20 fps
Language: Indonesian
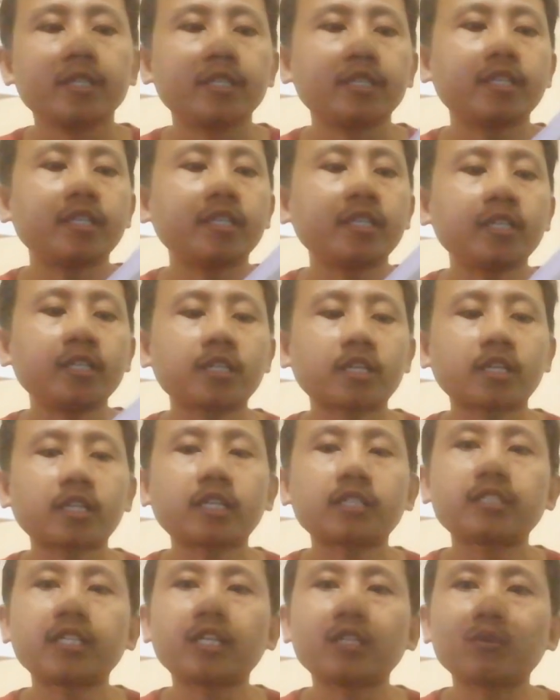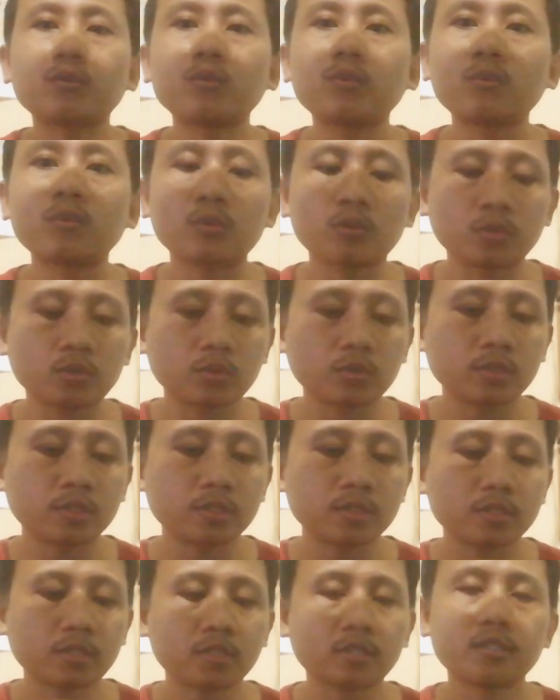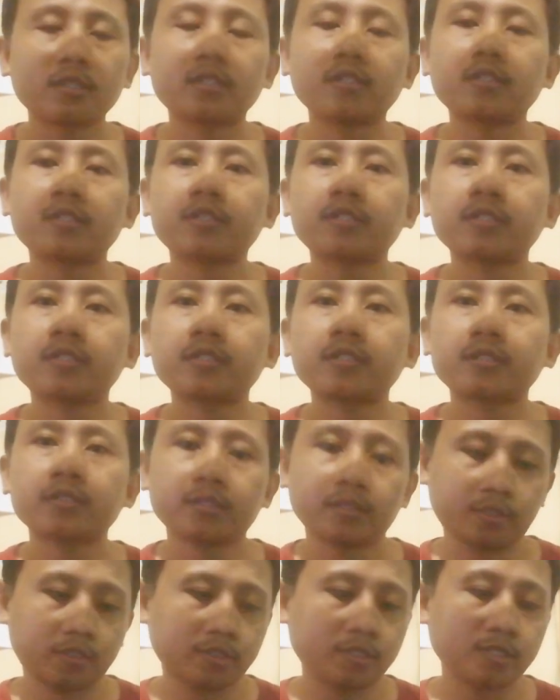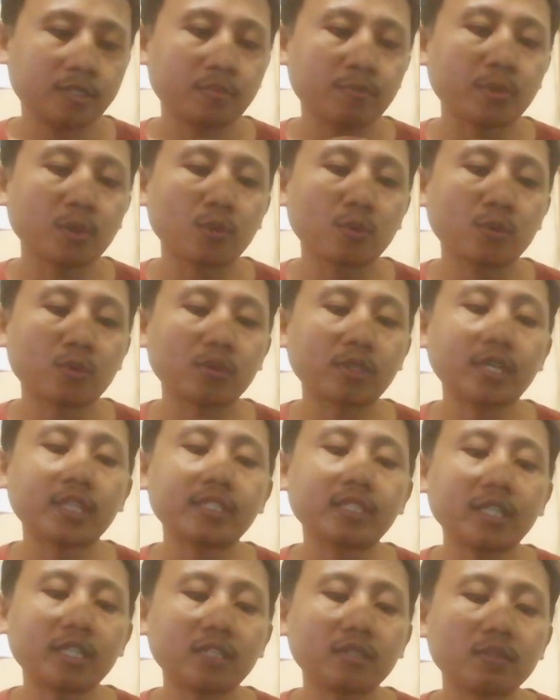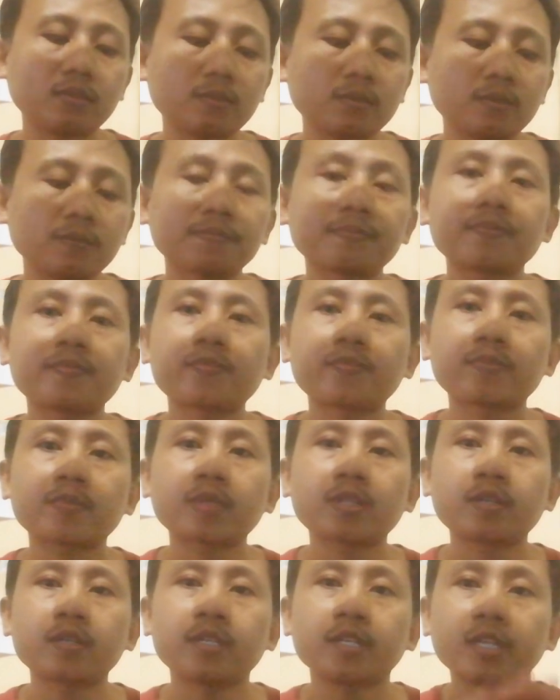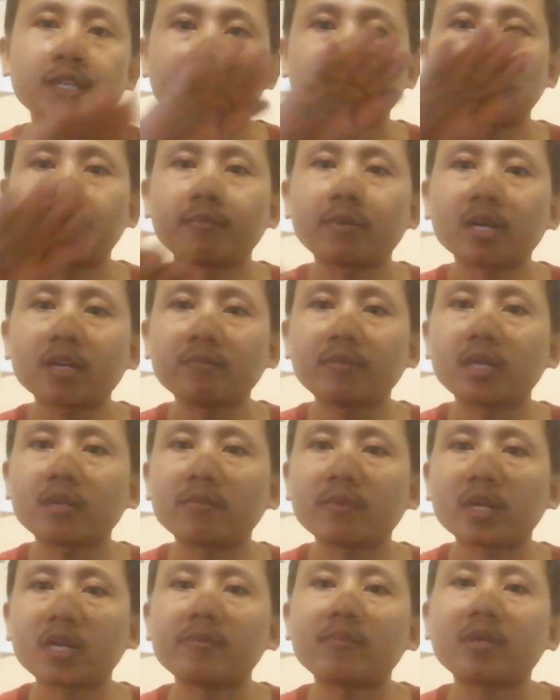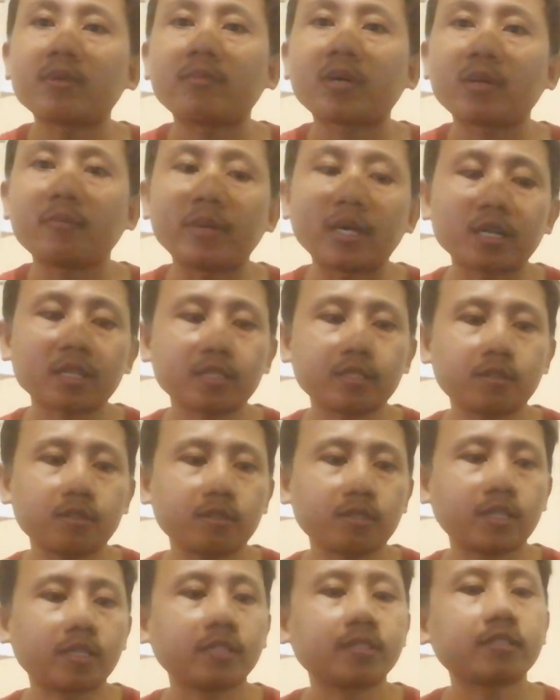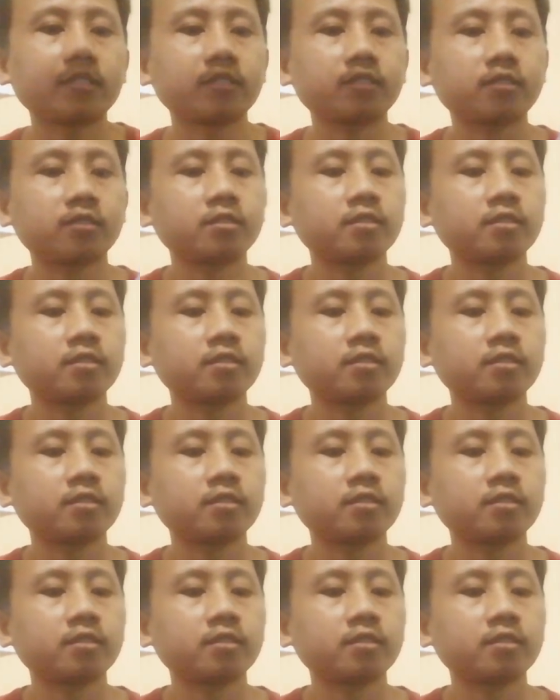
Ini kertasnya itu eh, Berurutannya itu 5 lembar, 5 lembar, 5 lembar, lembar gitu loh guys